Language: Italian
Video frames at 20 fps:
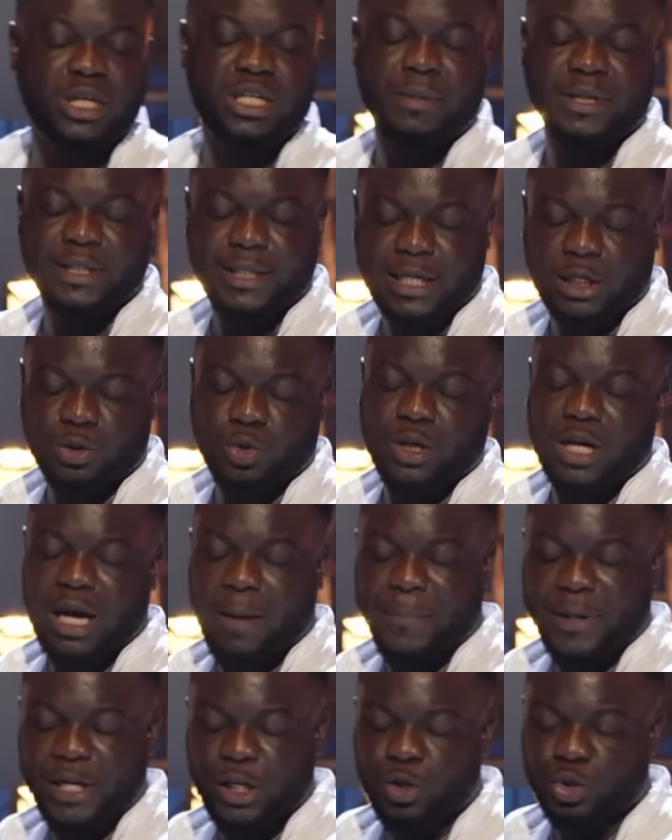ha dimenticato il
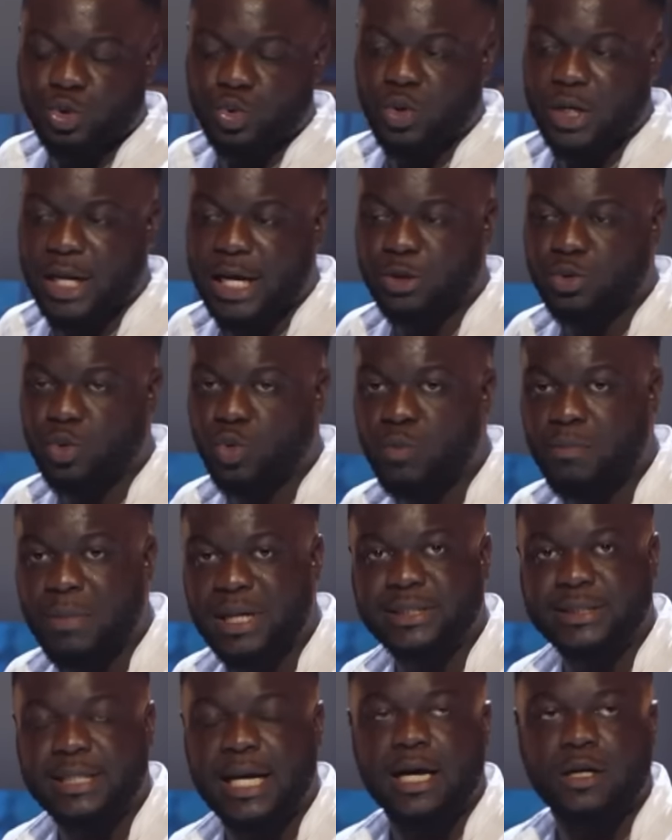cappellino sul letto, un
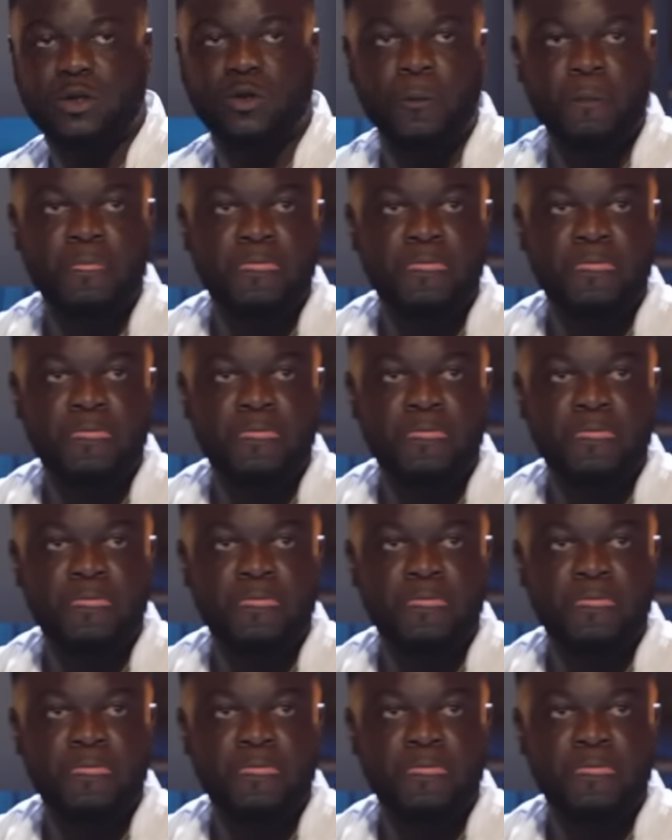bastardo.